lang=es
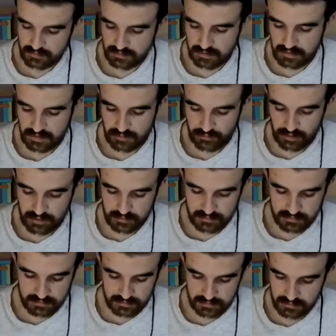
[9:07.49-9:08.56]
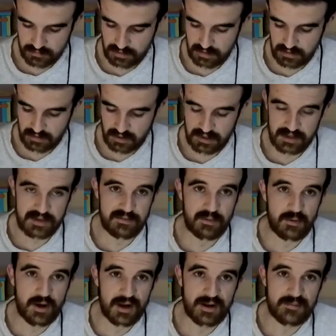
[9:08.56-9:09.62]
Y bueno, aquí
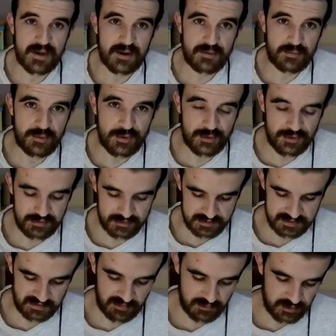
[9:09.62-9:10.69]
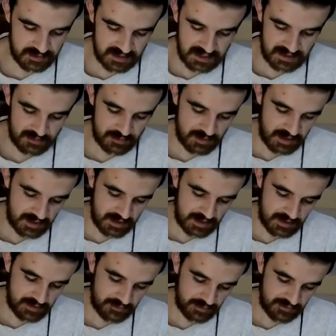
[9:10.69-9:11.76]
vamos a cambiar un poco. Se va a montar en
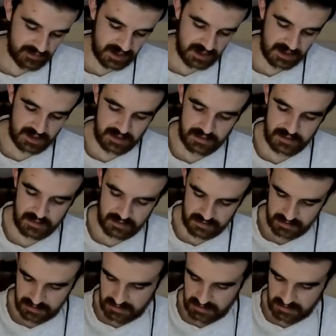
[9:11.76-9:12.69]
una Volkswagen Caddy.